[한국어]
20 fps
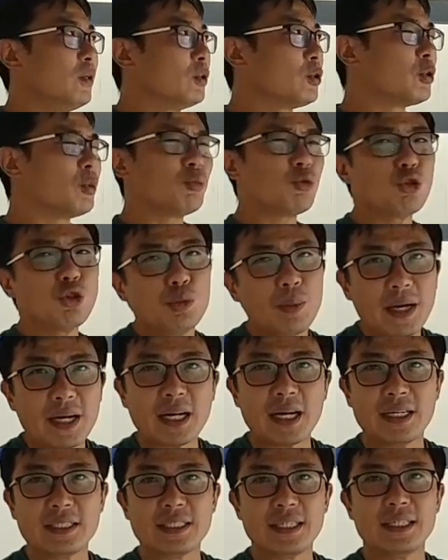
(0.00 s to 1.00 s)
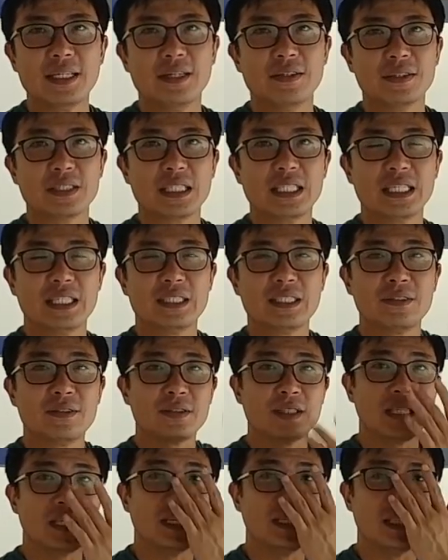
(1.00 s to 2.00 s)
좀 투박하잖아요. 기아
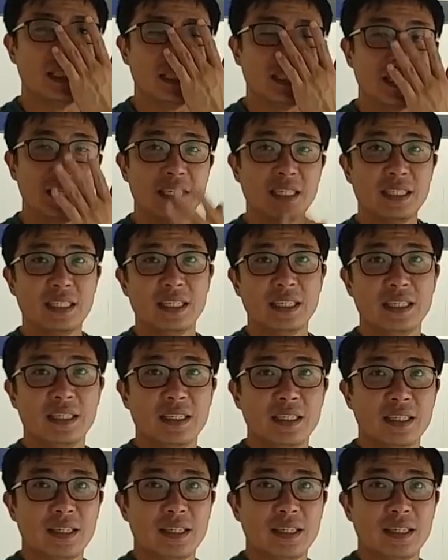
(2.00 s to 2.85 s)
자동차 디자인이